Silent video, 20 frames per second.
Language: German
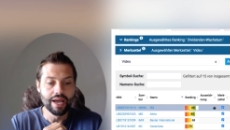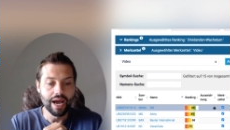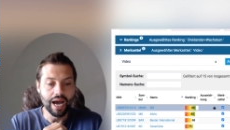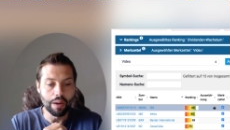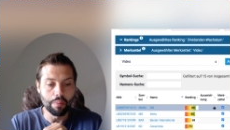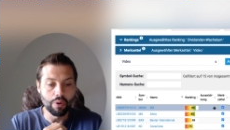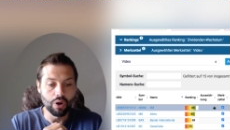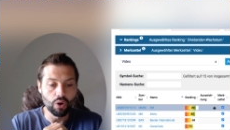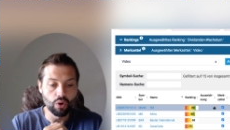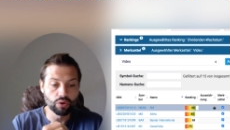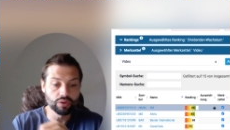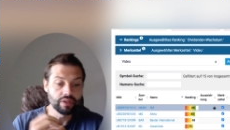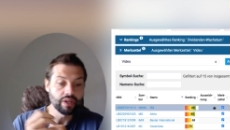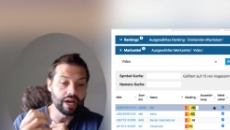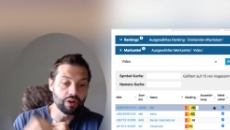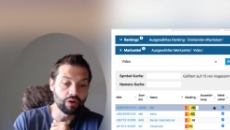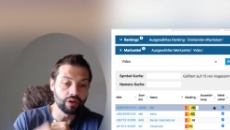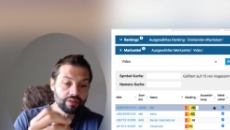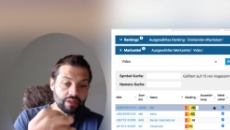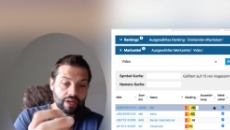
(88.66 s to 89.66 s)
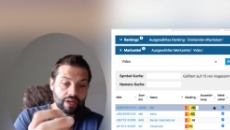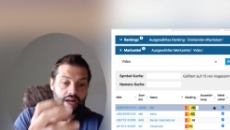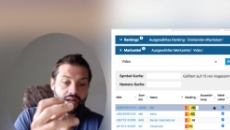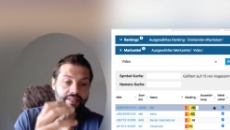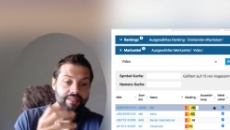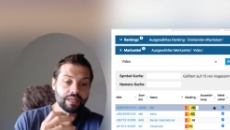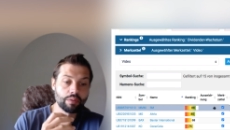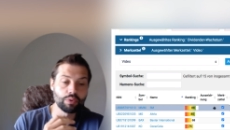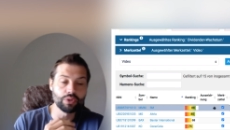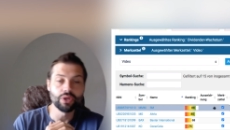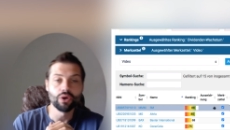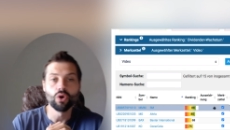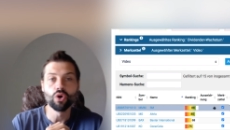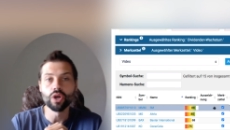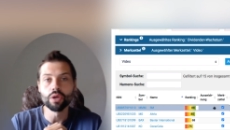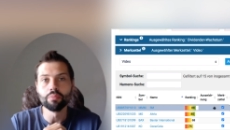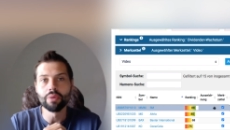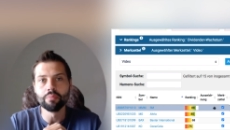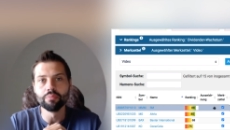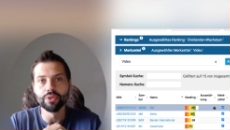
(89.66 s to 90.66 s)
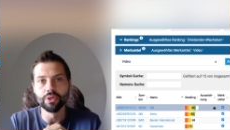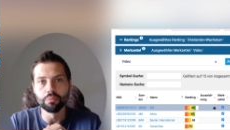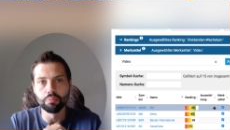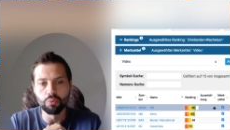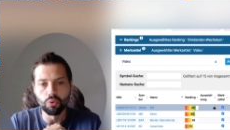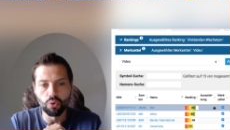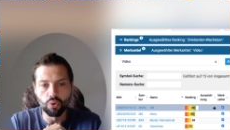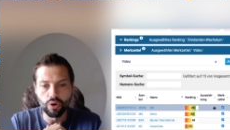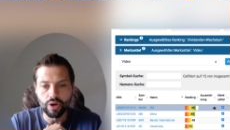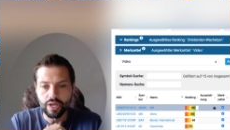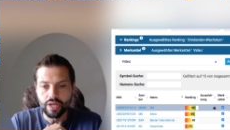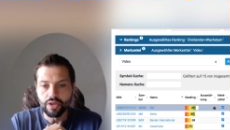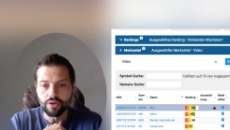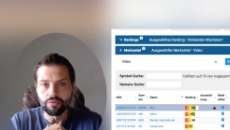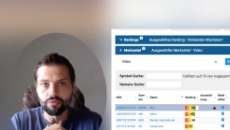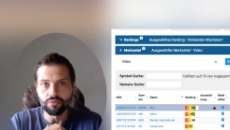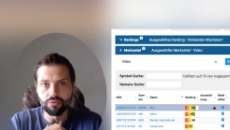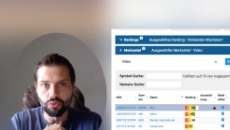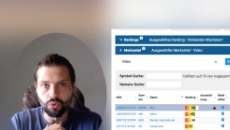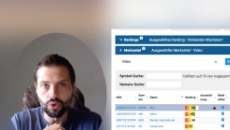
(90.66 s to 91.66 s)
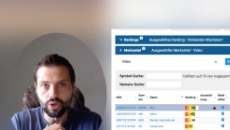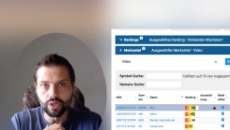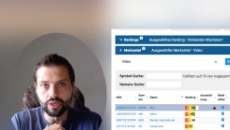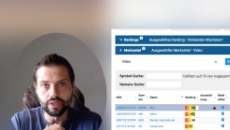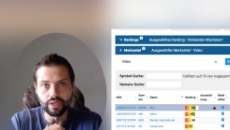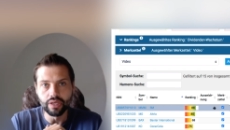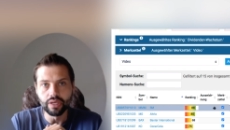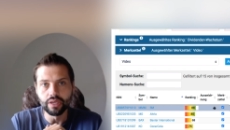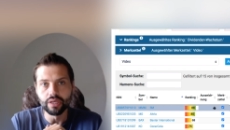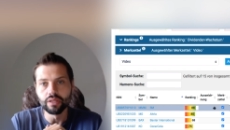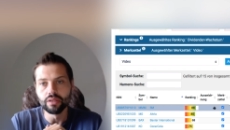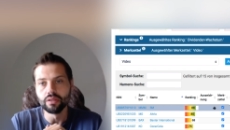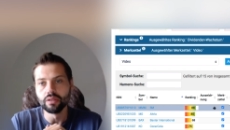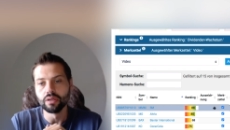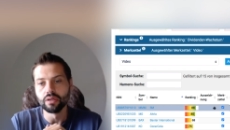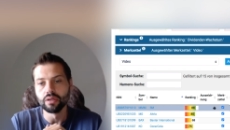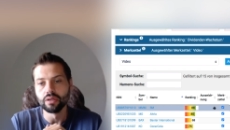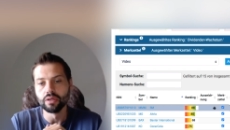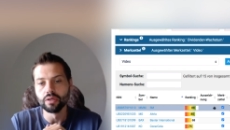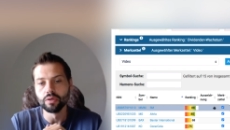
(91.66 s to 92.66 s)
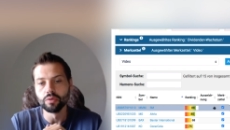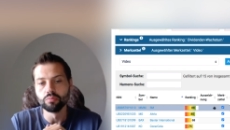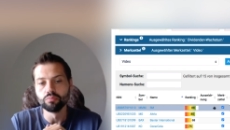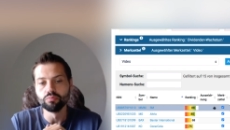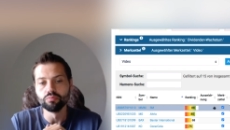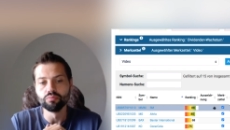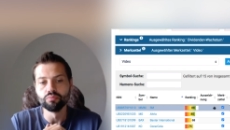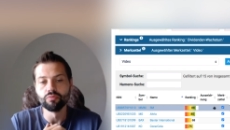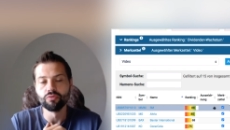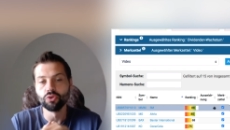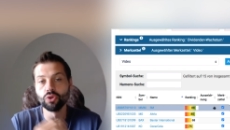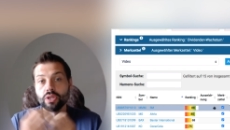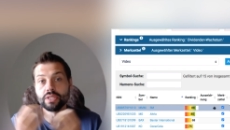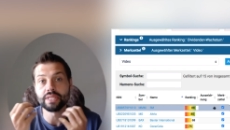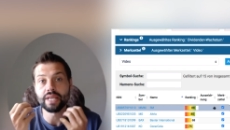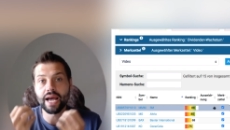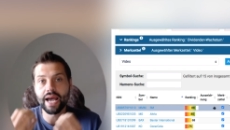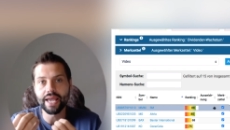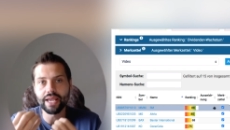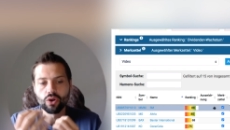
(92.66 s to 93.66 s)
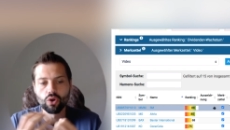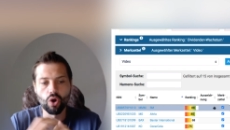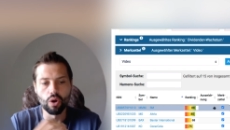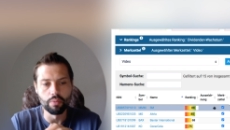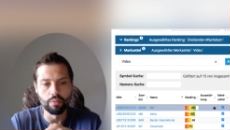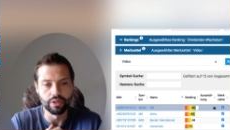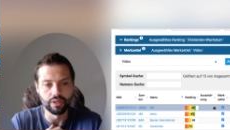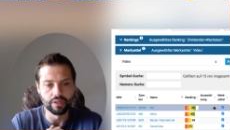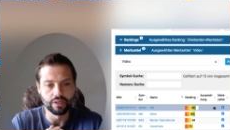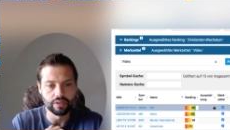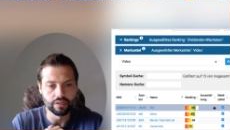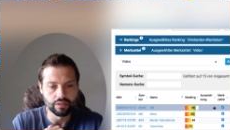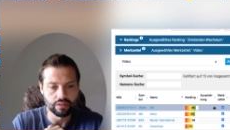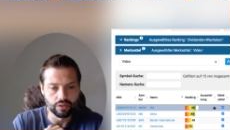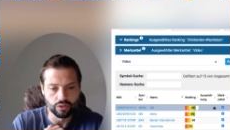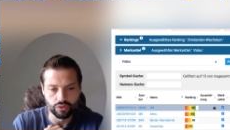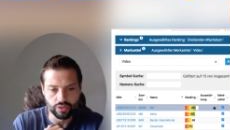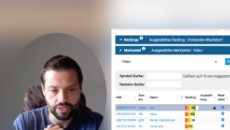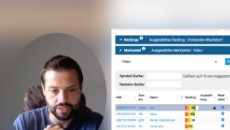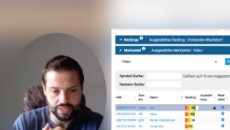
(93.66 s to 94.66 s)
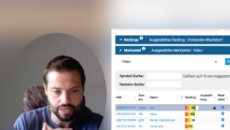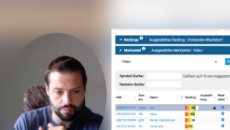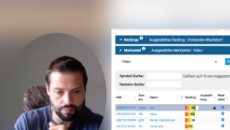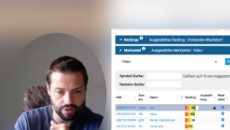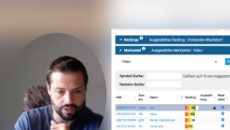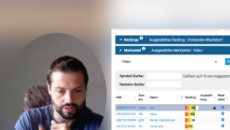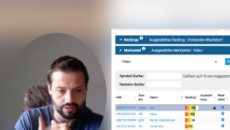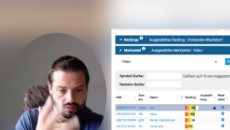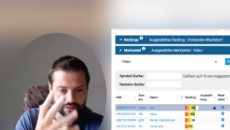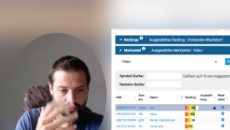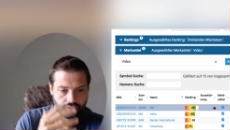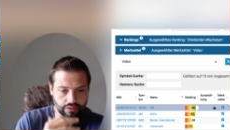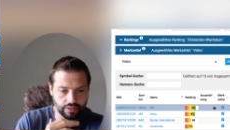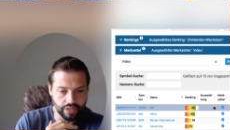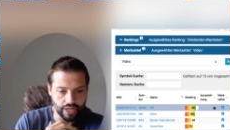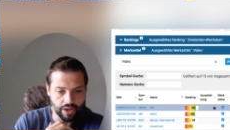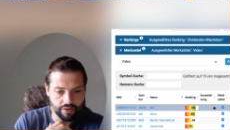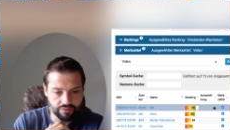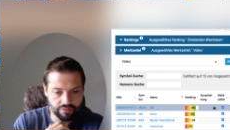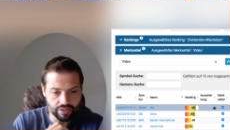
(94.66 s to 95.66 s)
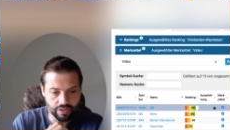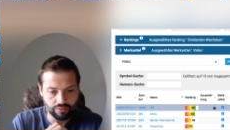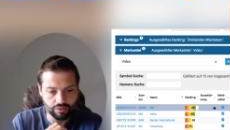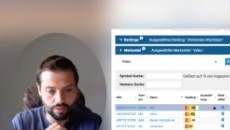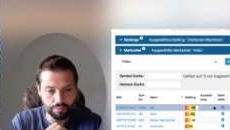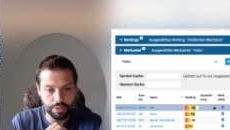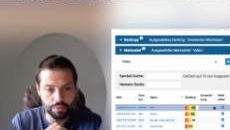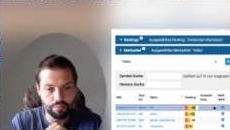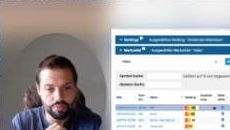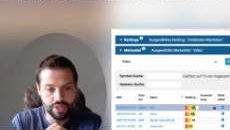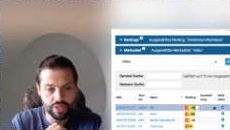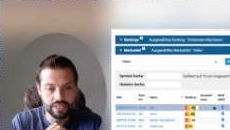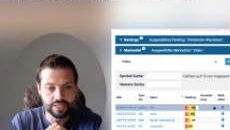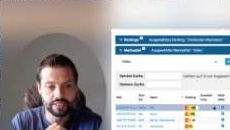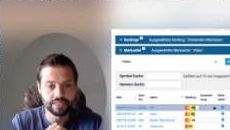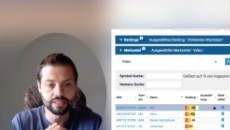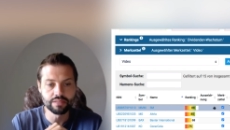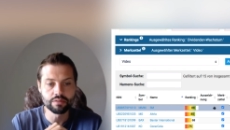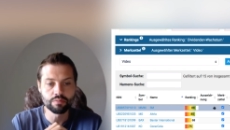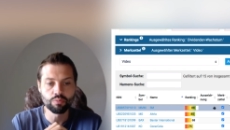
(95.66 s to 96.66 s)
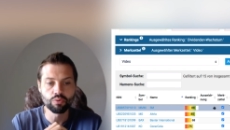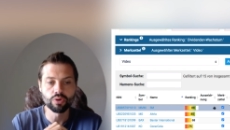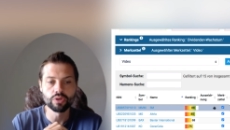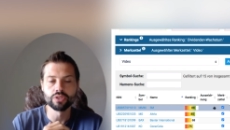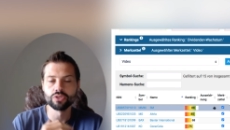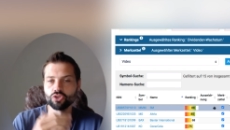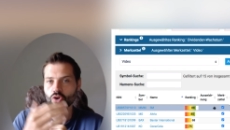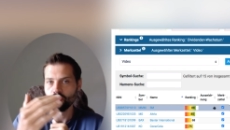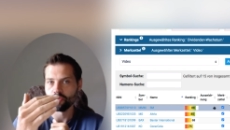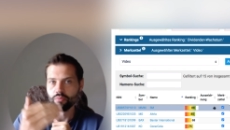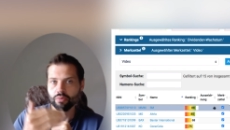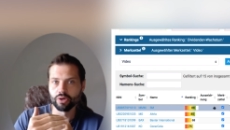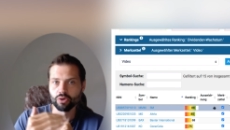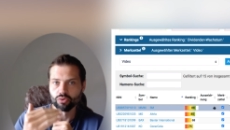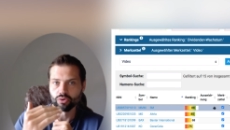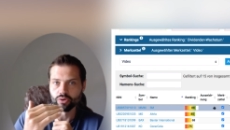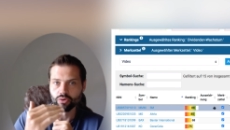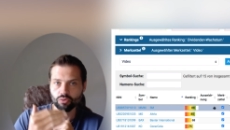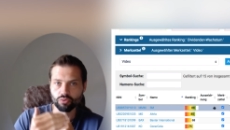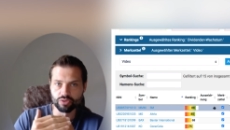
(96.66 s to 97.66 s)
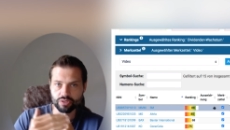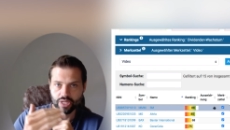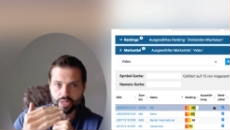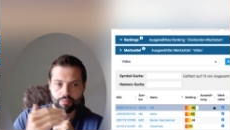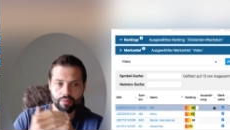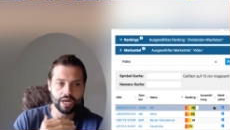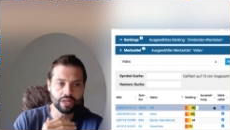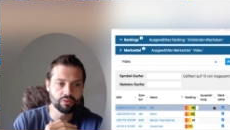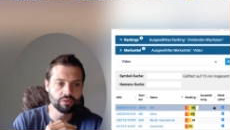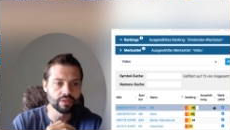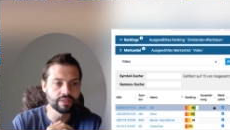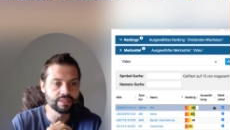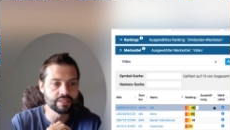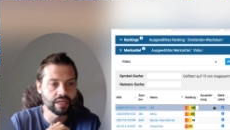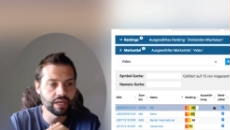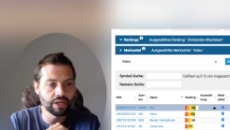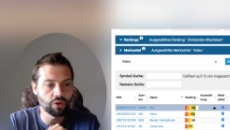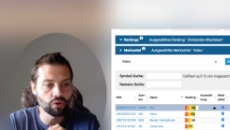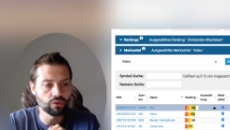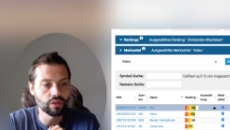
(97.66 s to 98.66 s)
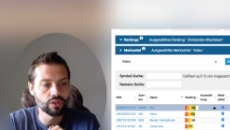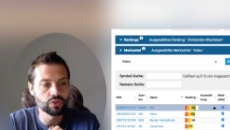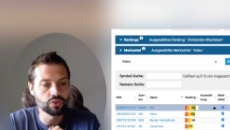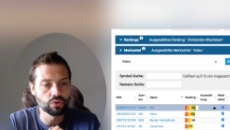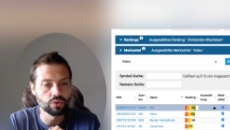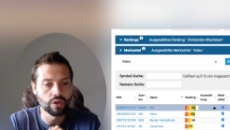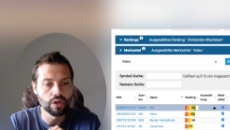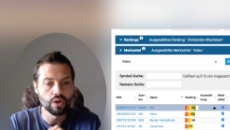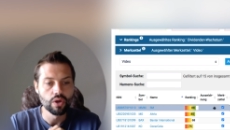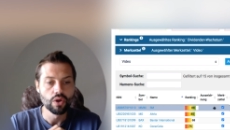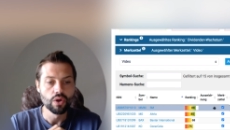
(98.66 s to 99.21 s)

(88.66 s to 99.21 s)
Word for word: Aber auch die eine oder andere Aktie habe ich ja auch in meinem Depot für den, ähm, für das Einkommen. Also ich sag mal, die Hälfte davon habe ich mindestens im Depot, das schauen wir uns gleich mal an und sage ich auch dazu